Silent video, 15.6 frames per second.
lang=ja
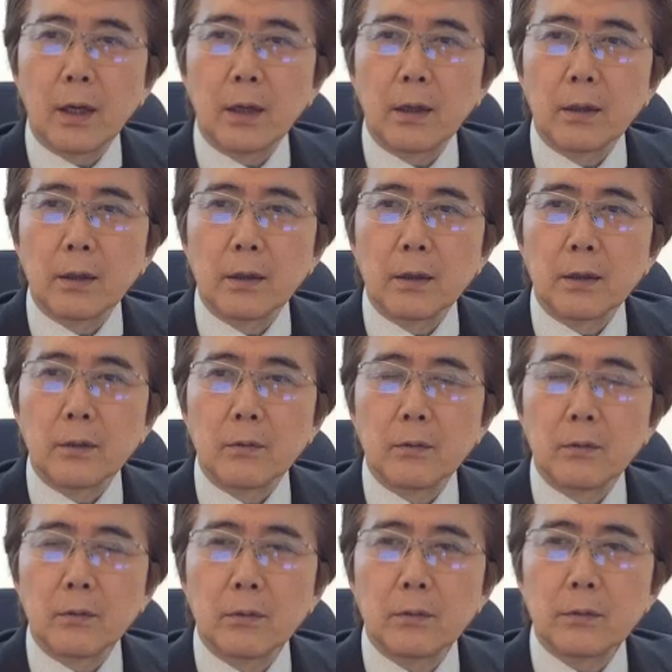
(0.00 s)
や
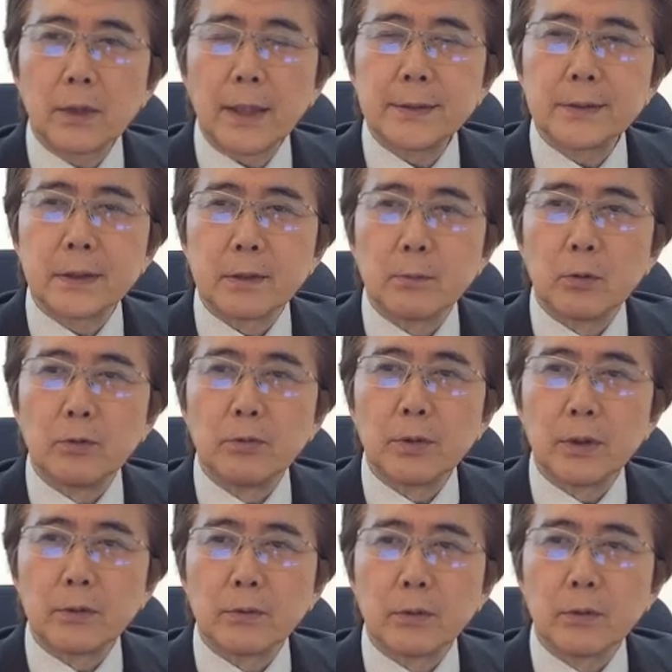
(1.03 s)
この体積も
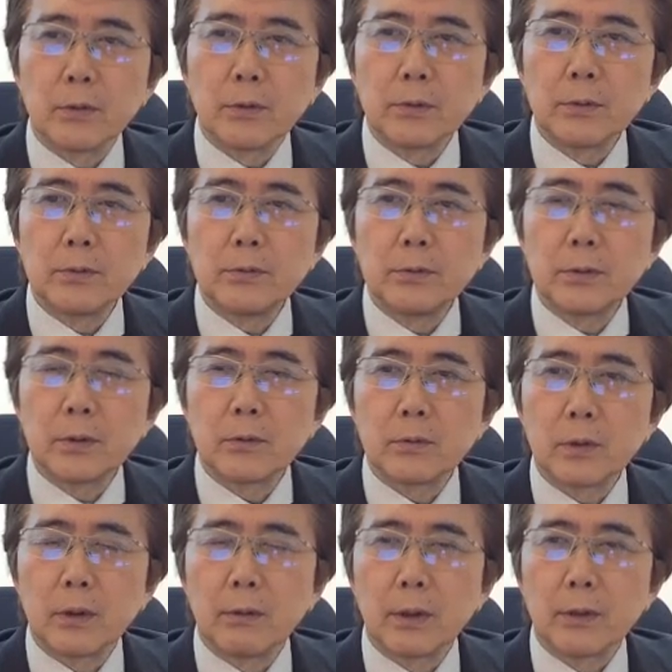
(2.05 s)
増えるというふう
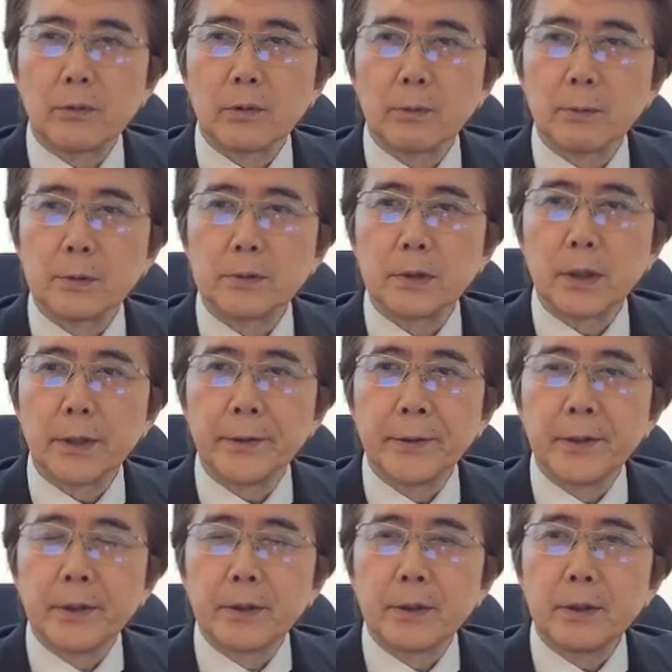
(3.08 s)
なことが分かっておりまし
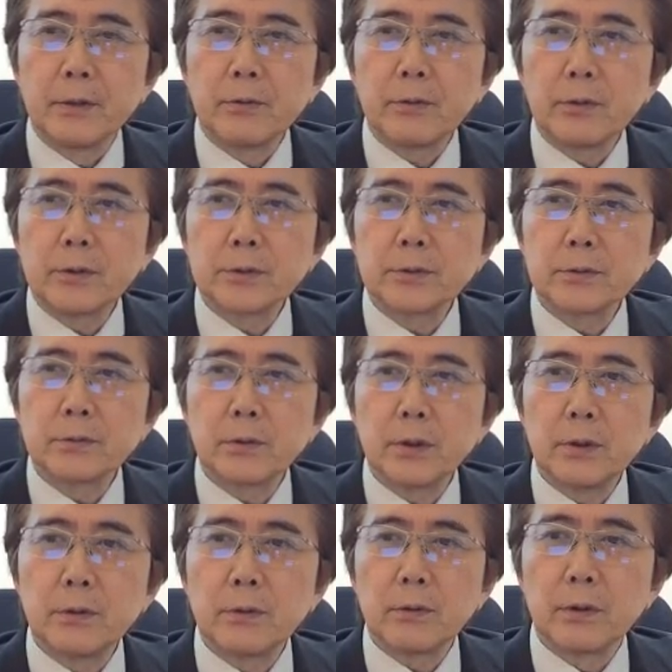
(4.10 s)
て、筋トレをする
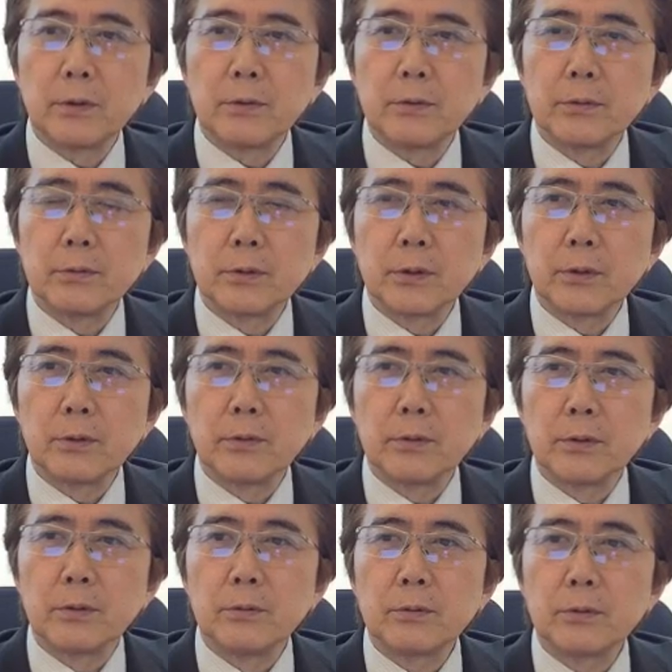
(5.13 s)
と筋肉が隆々になる
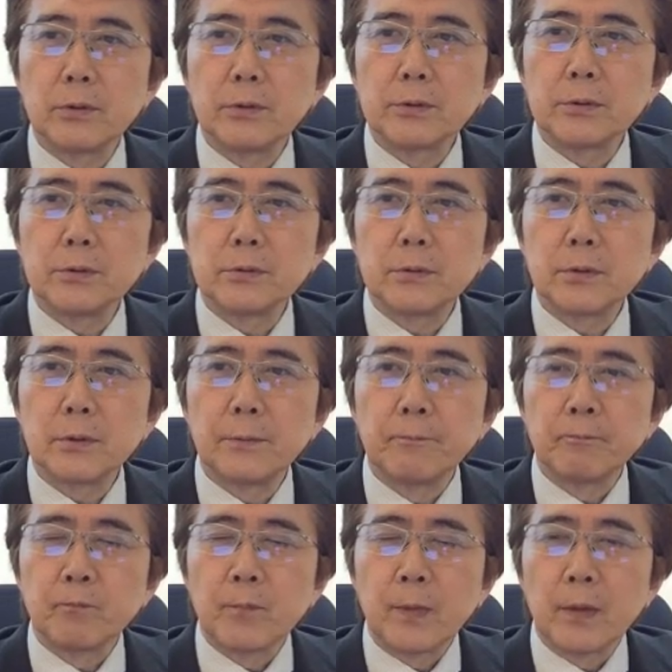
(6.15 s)
ように、脳トレをする
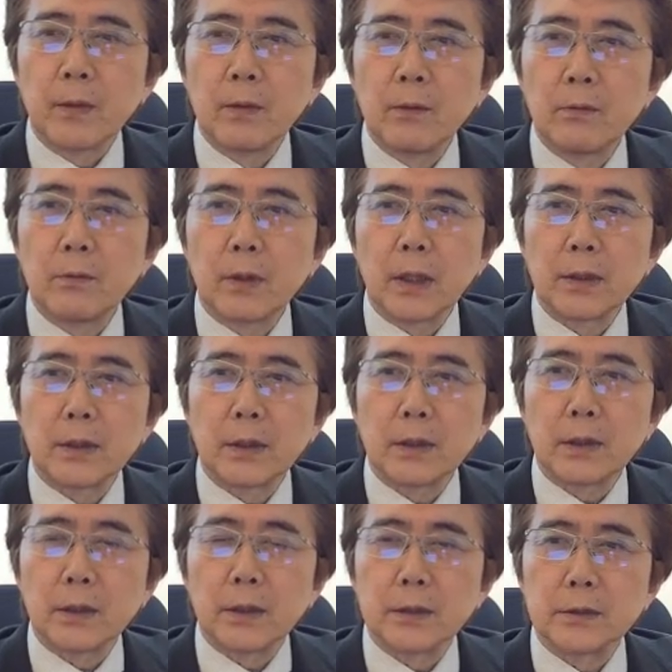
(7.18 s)
と脳の
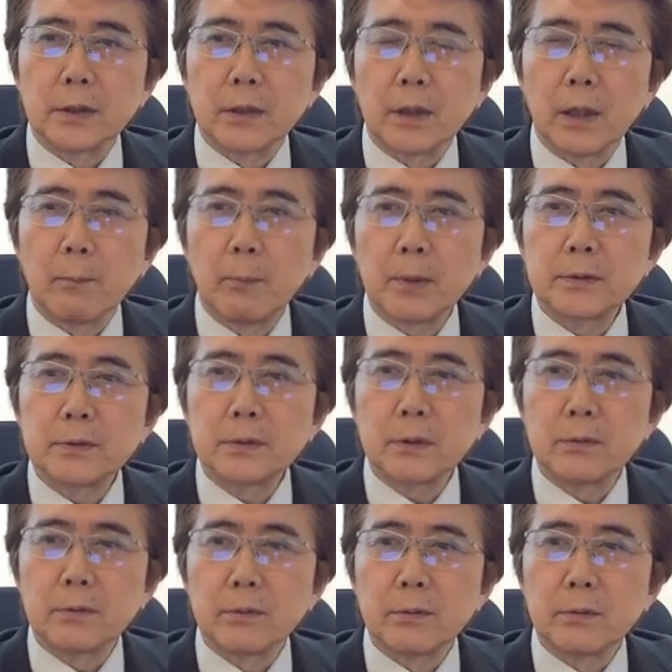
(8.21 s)
働きがですね活
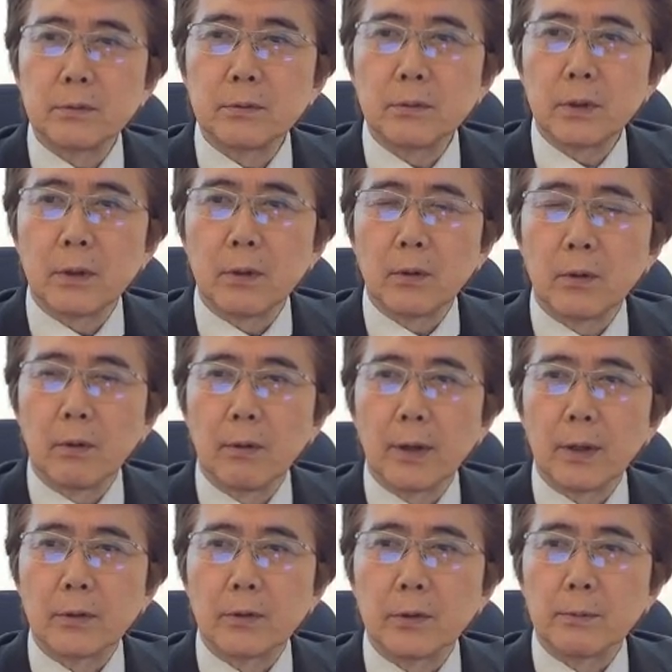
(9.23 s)
発になるっていうことが
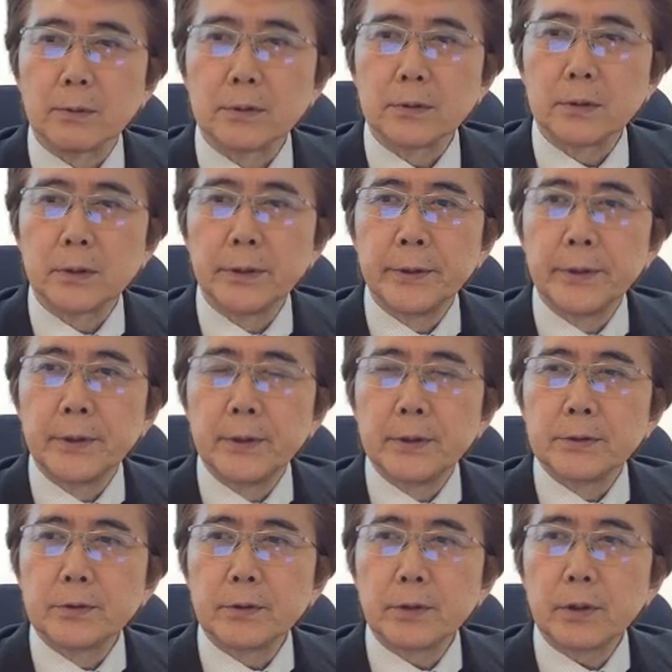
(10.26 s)
分かっております。
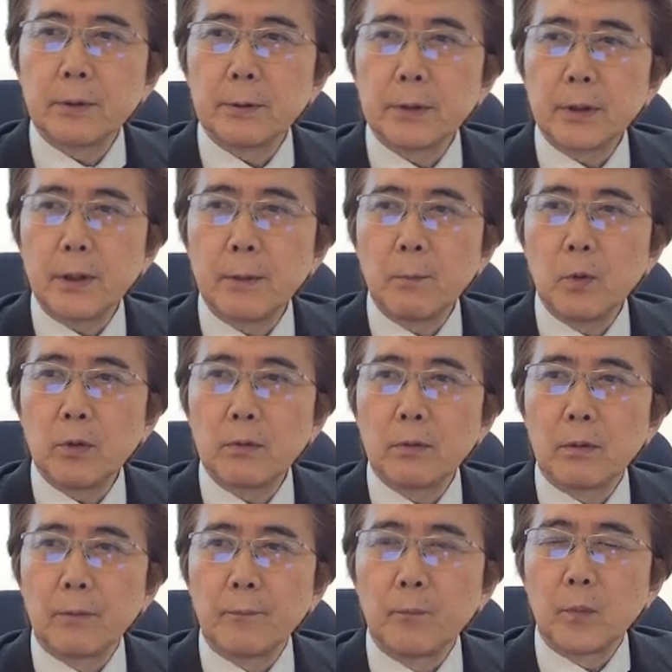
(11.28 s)
それからまたもう
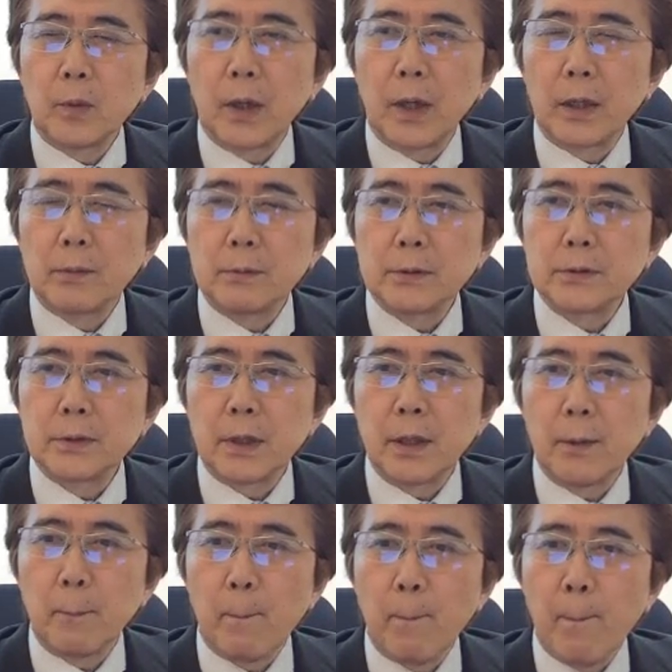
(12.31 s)
一個ありまし
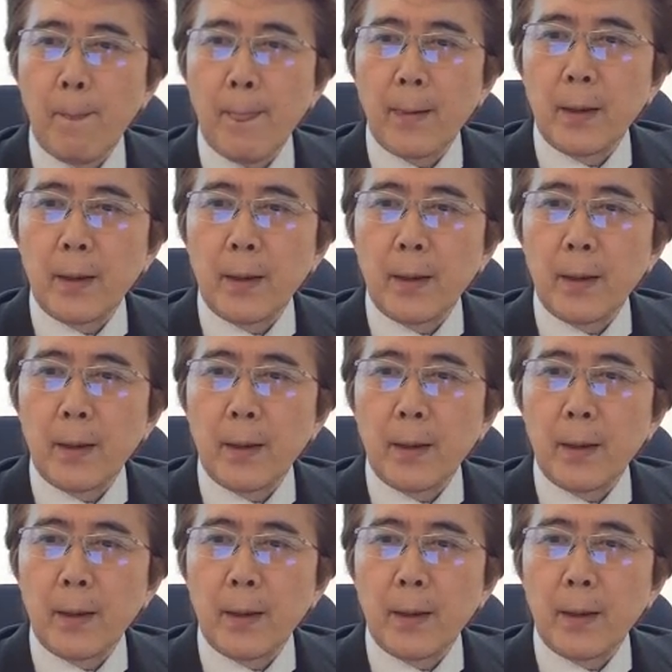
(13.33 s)
て、